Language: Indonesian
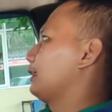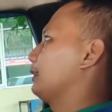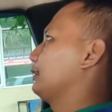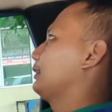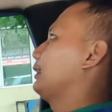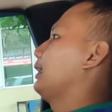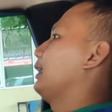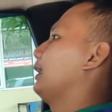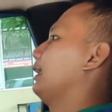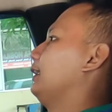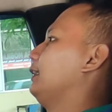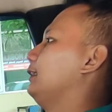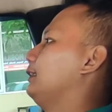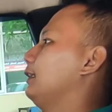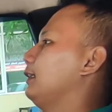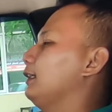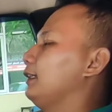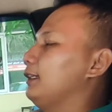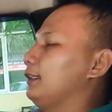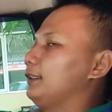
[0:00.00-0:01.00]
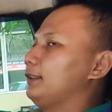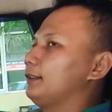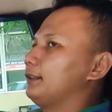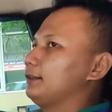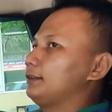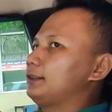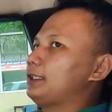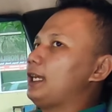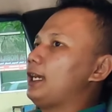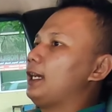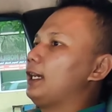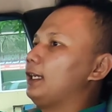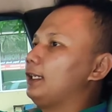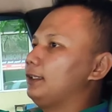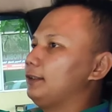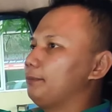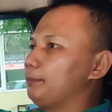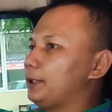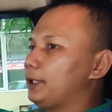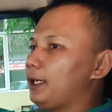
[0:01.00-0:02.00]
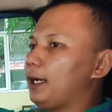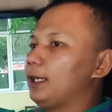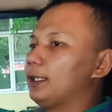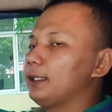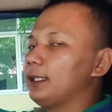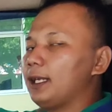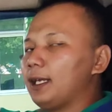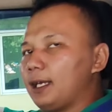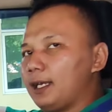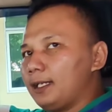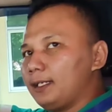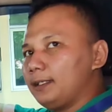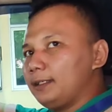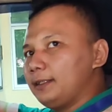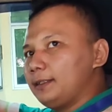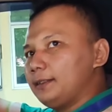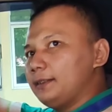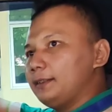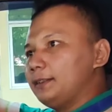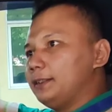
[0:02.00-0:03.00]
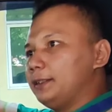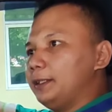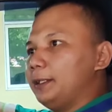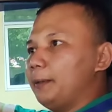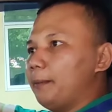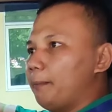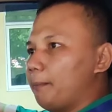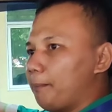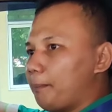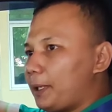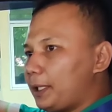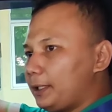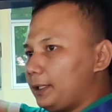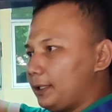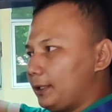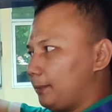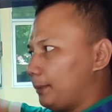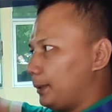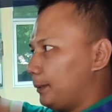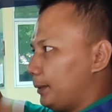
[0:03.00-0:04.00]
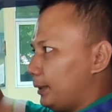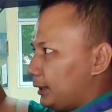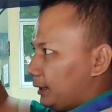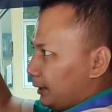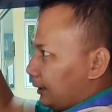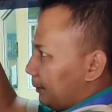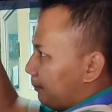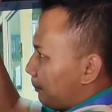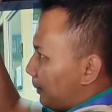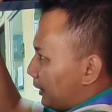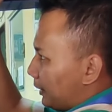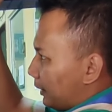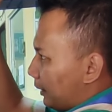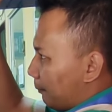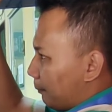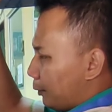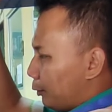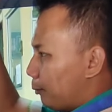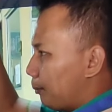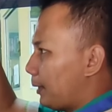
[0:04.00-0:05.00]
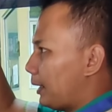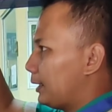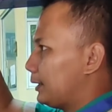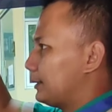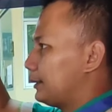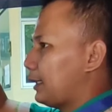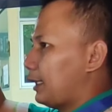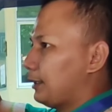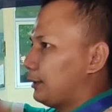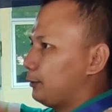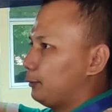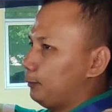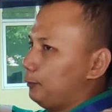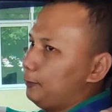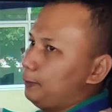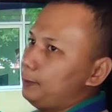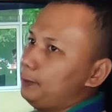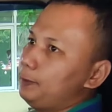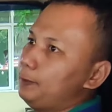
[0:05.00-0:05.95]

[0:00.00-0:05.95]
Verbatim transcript: terletak handle tangan pegangan tangan empat ya teman-teman di bagian penumpang satu